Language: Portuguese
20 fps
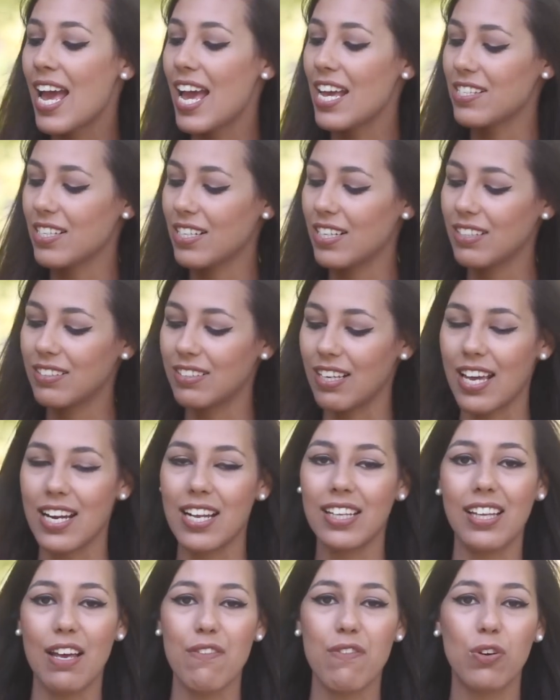Esta
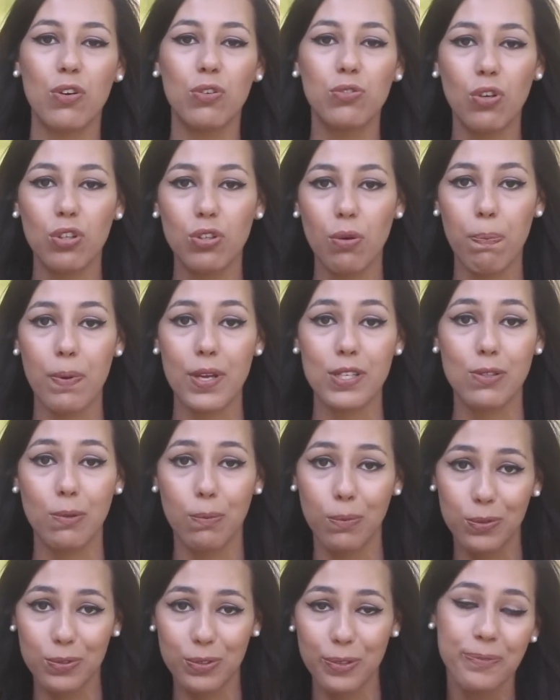carteira leva com todo o peso do
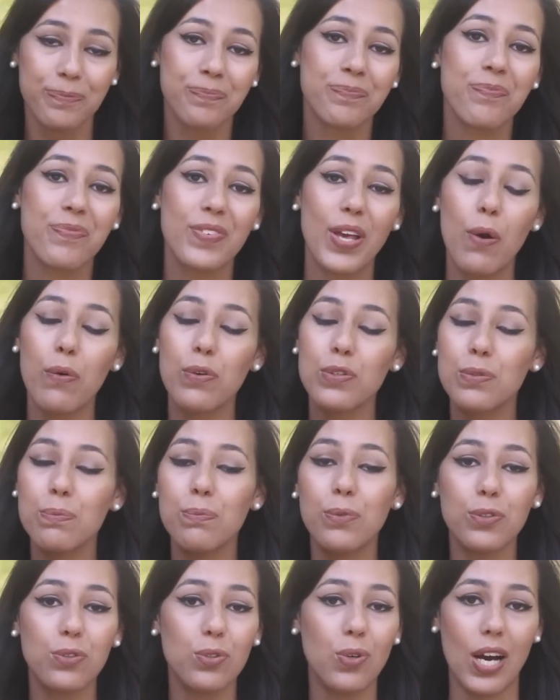mundo, eu uso
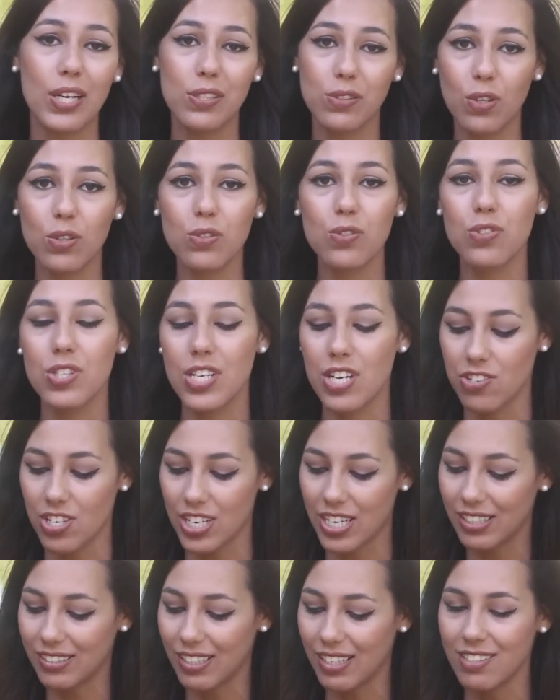muito quase todos os dias e
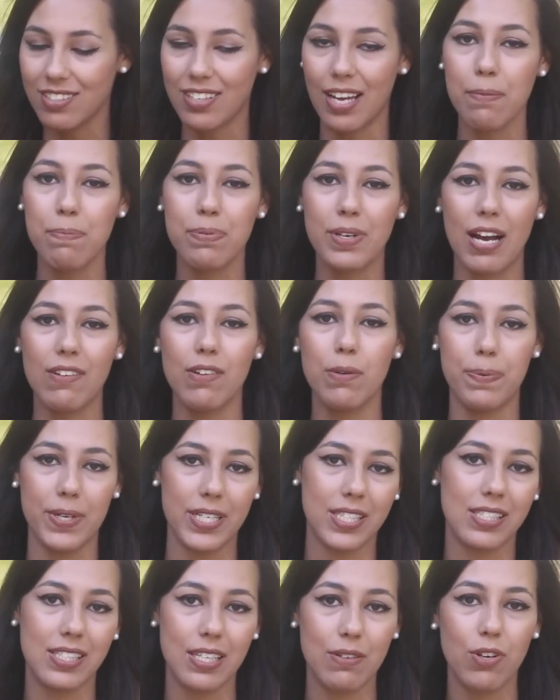a carteira está impecável,
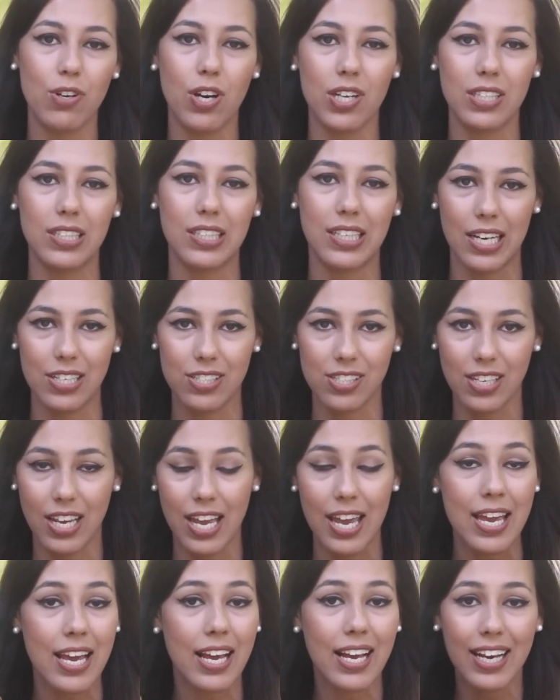parece que saiu agora da caixa.
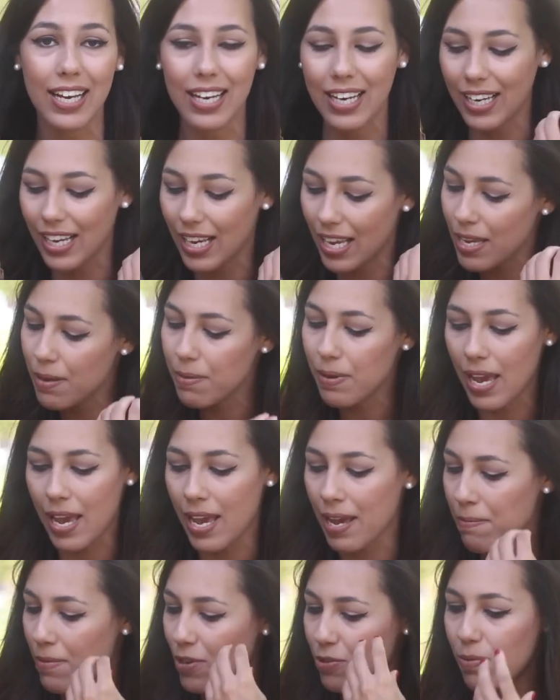É,
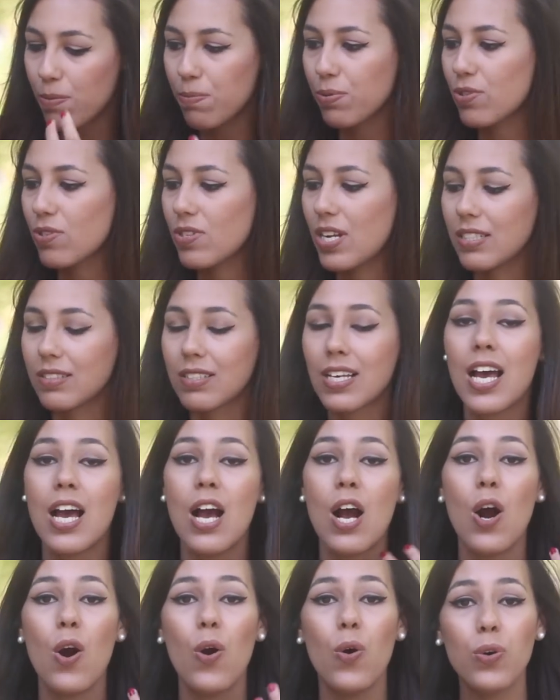é mesmo impressionante.
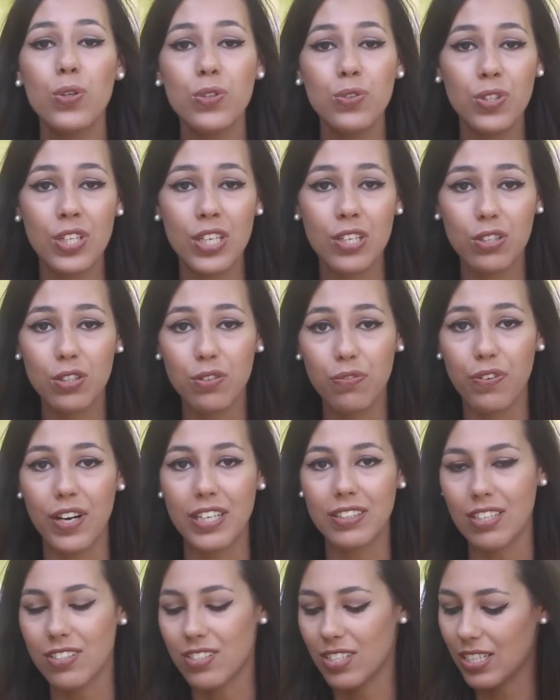O único
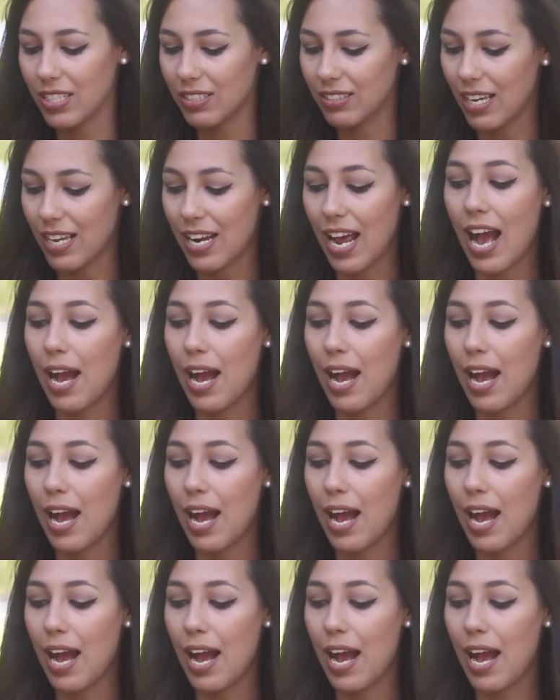defeito desta carteira.